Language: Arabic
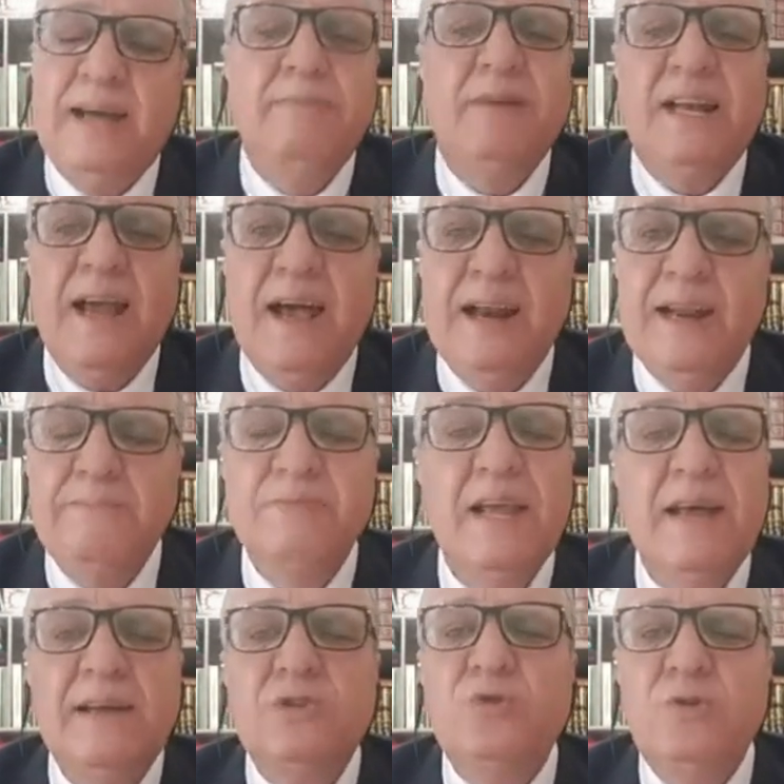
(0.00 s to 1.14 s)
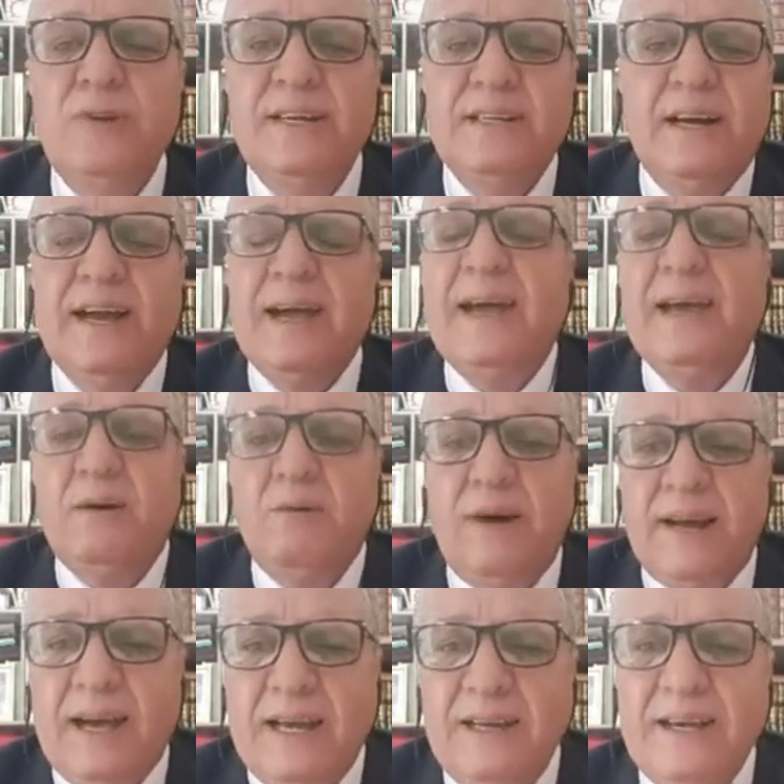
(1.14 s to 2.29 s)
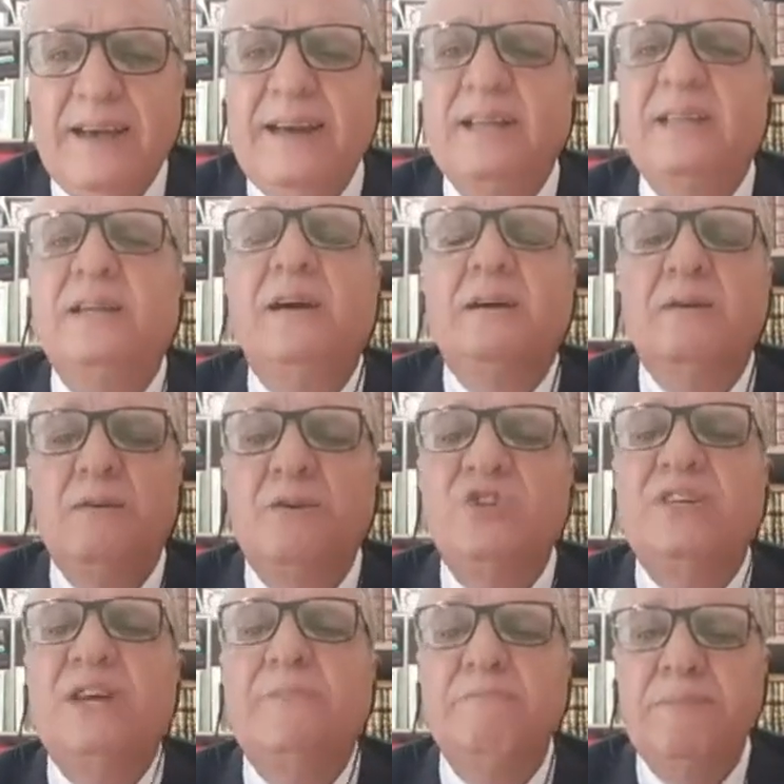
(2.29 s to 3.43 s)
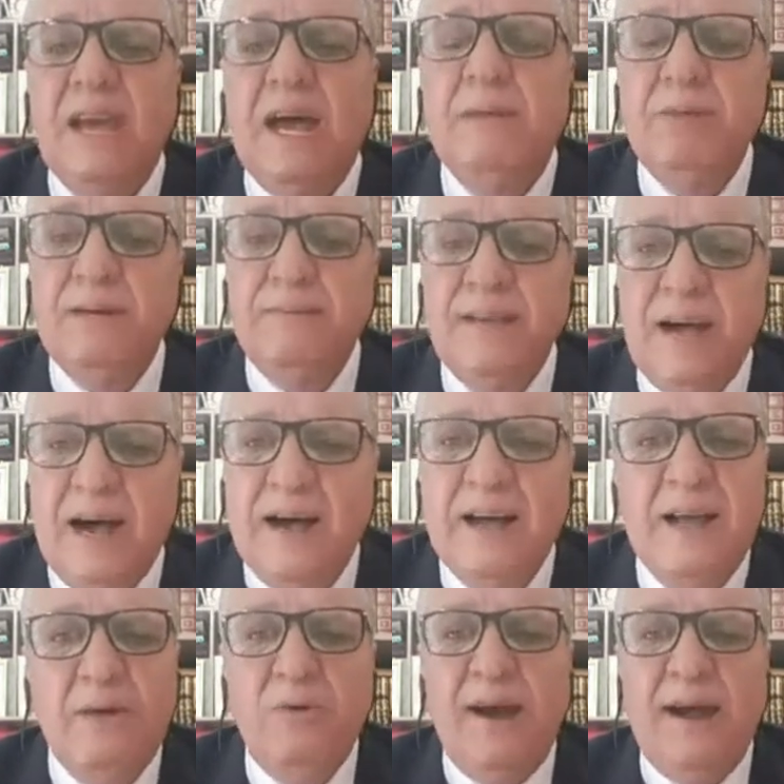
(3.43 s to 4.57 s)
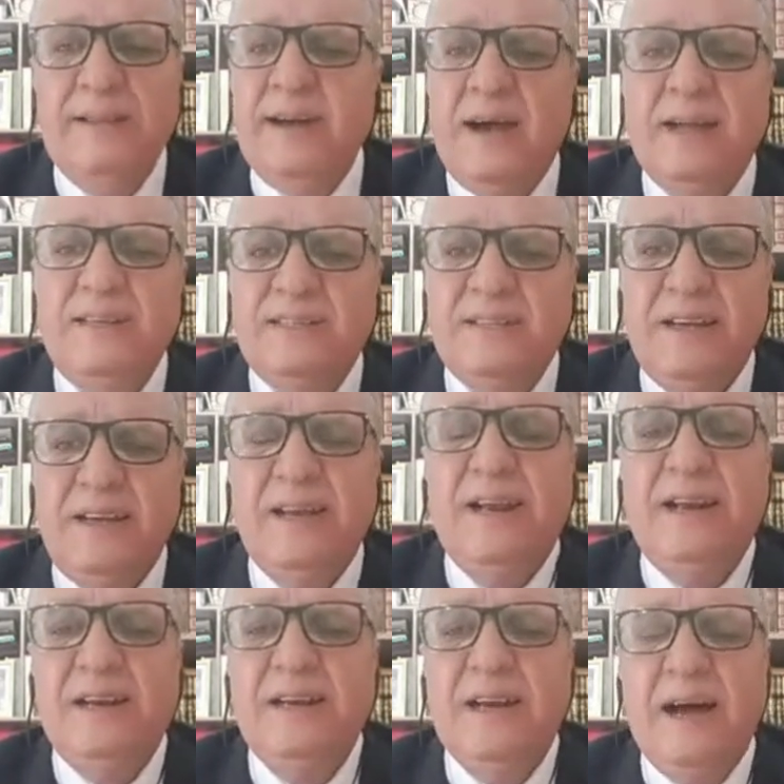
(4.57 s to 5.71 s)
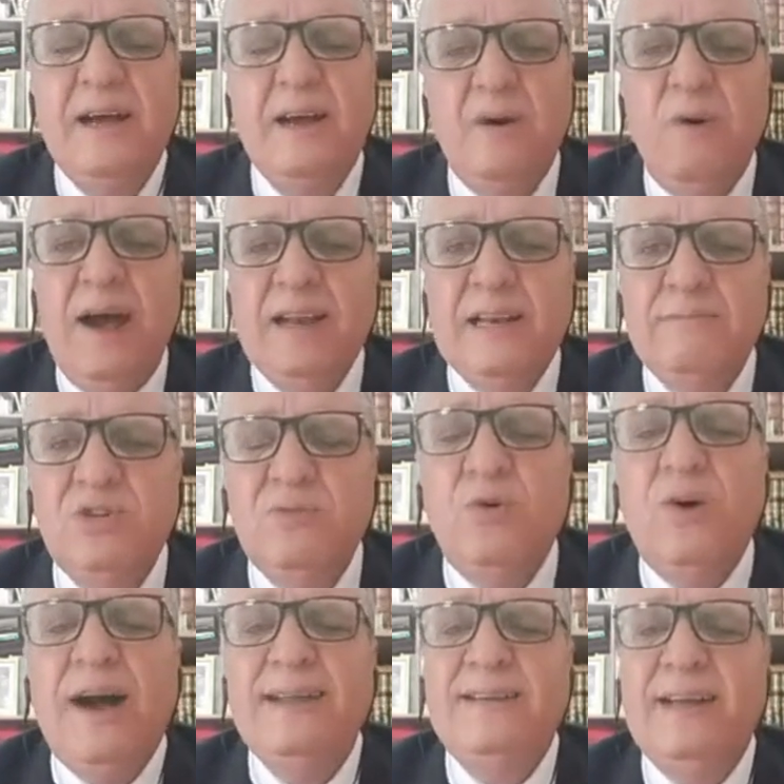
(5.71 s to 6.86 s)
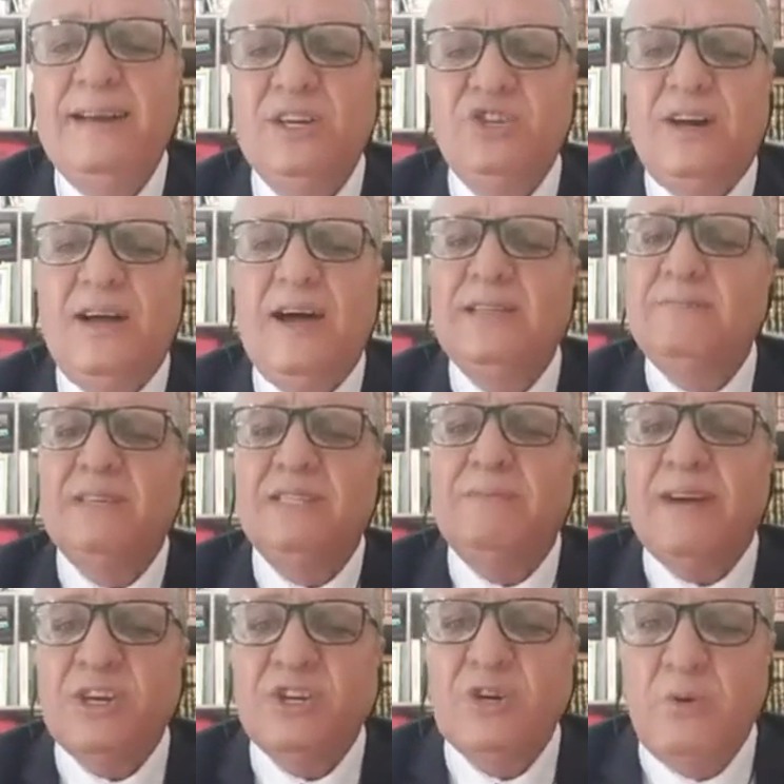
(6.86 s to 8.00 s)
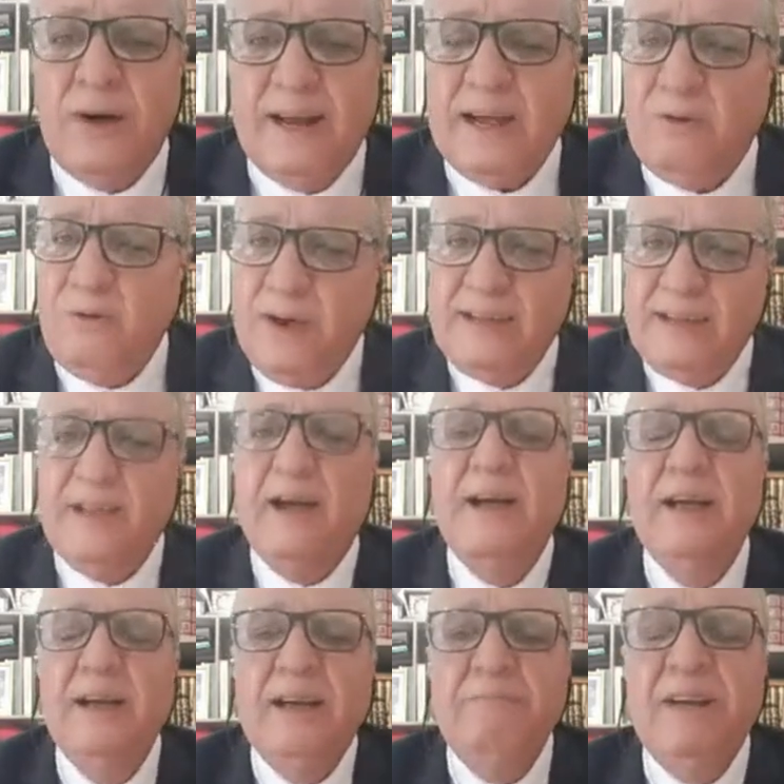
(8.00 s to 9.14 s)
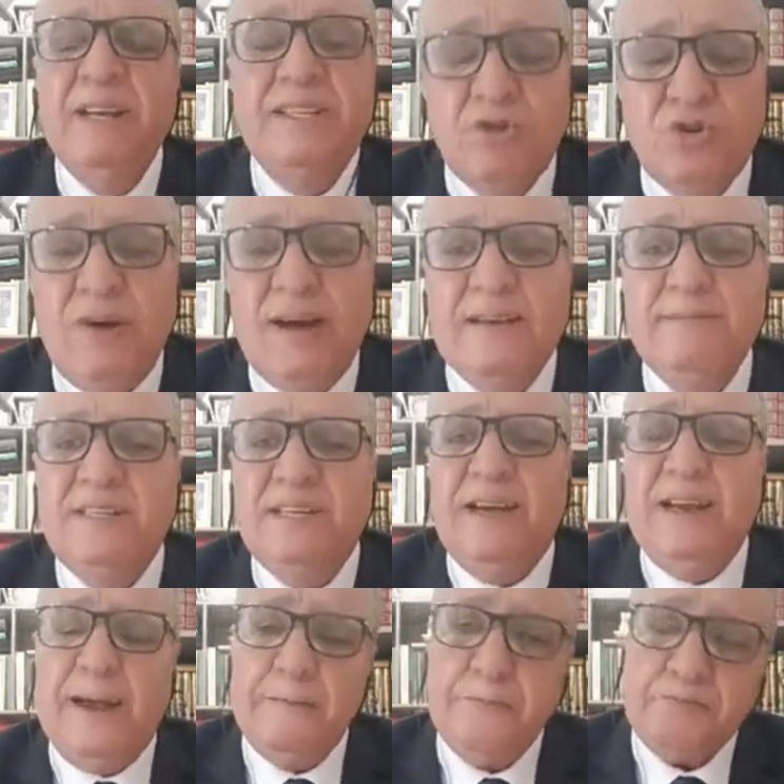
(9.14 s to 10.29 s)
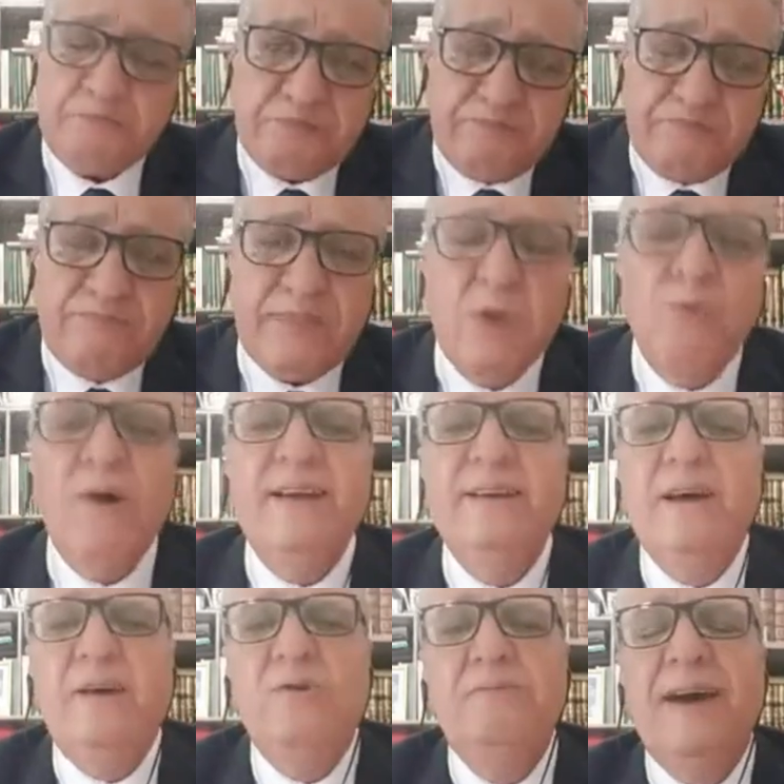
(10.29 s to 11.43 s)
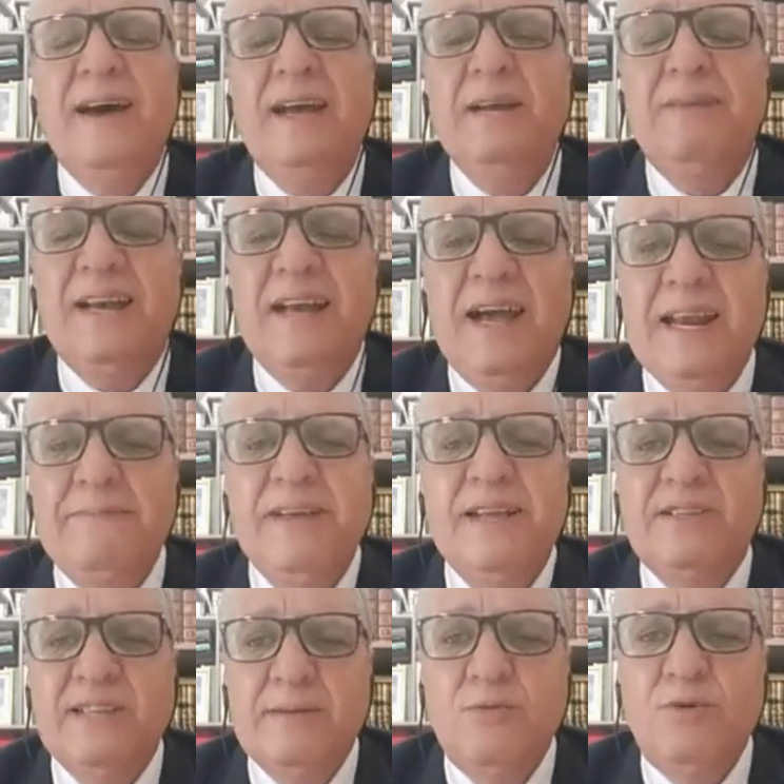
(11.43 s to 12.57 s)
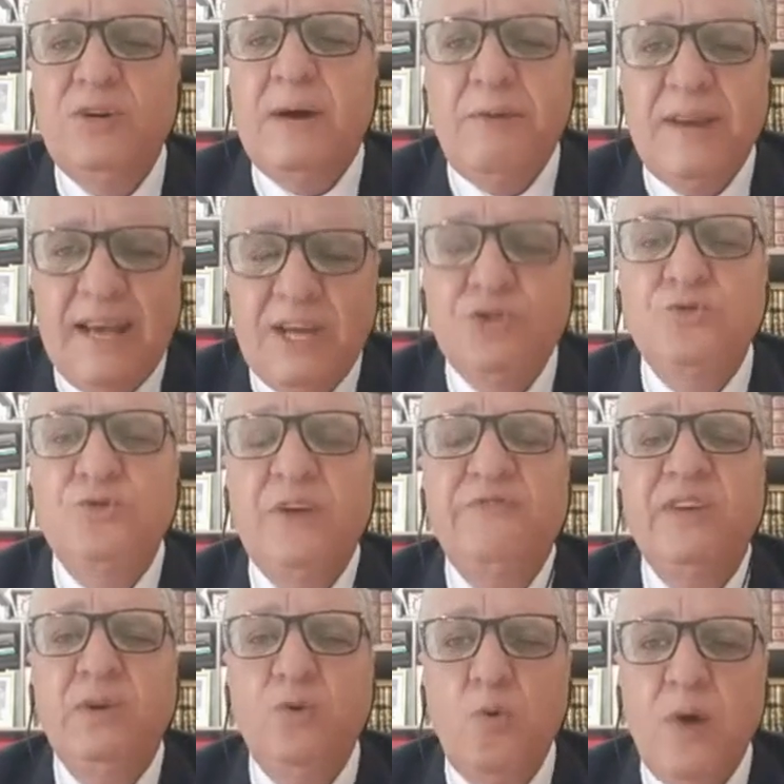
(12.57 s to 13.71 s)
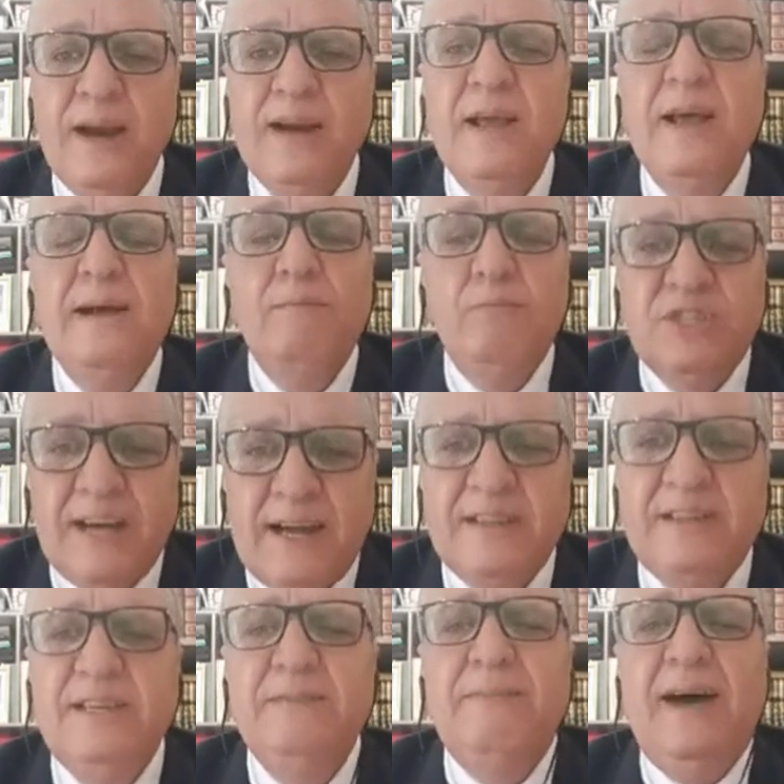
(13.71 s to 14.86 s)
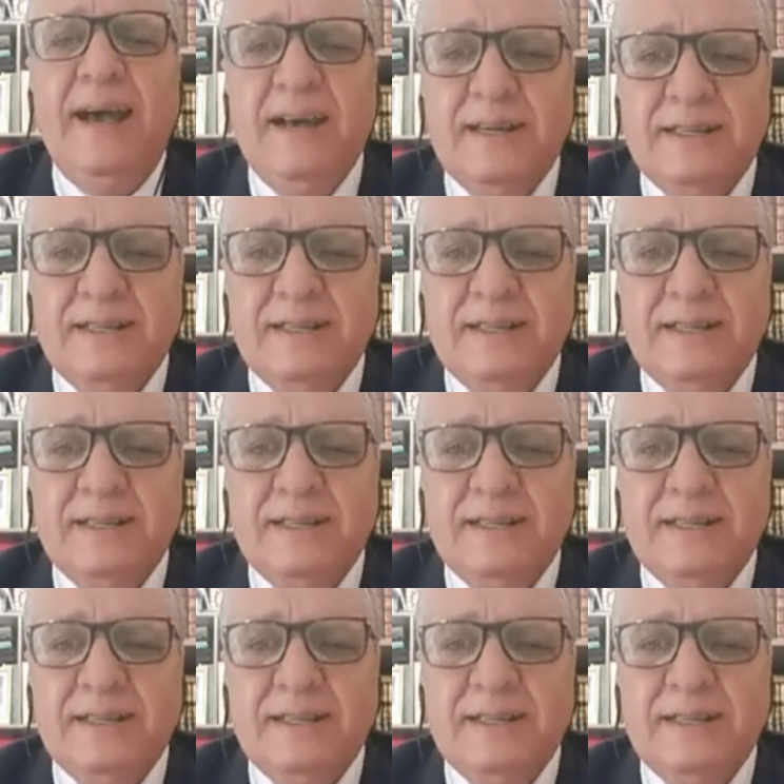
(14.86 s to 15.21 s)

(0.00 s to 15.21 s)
مغاربه العالم تكون اداره غير ورقيه يعني التكنولوجيا 100% وهذا غادي يسهل علينا واحد المجموعه ديال الاجراءات ما تبقاش الورق وهذا ما نساوش واحد المساله هو انه مغاربه العالم ينتمون ويعيشون في دول متقدمه